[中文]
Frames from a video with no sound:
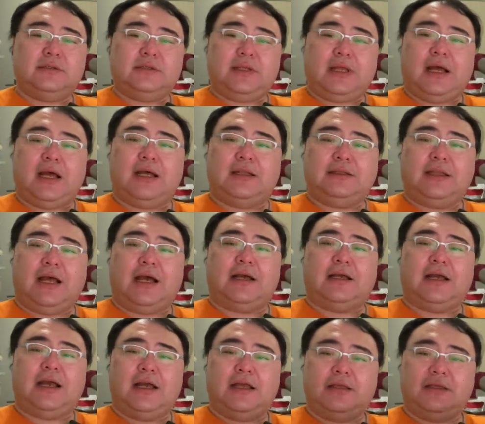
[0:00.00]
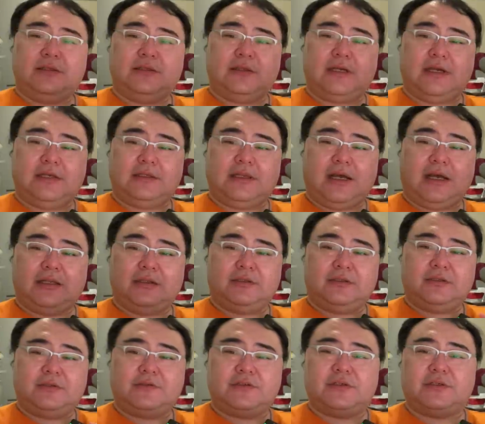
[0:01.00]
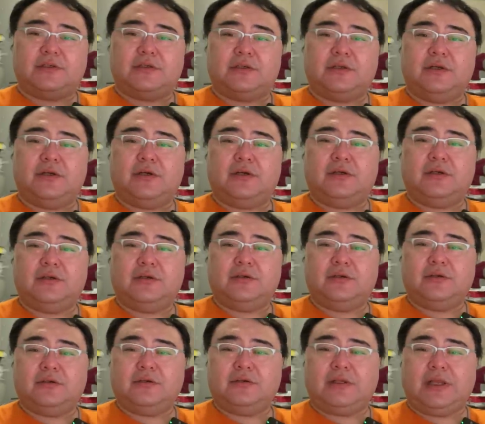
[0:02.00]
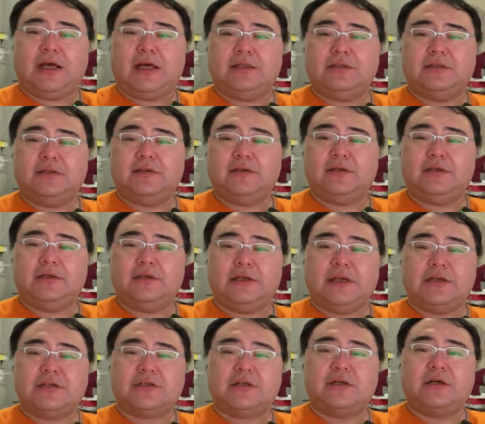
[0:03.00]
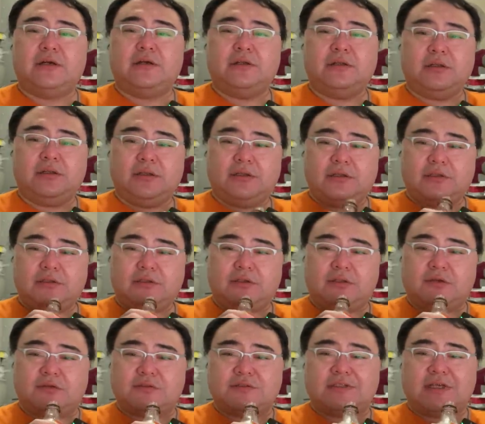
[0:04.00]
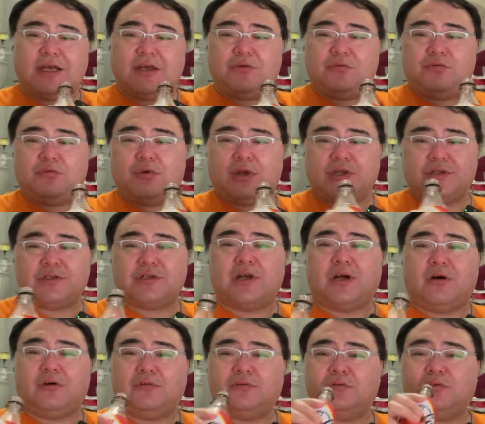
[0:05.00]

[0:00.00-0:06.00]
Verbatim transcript: 他大概应该他的整个他的这个人生都在元朝，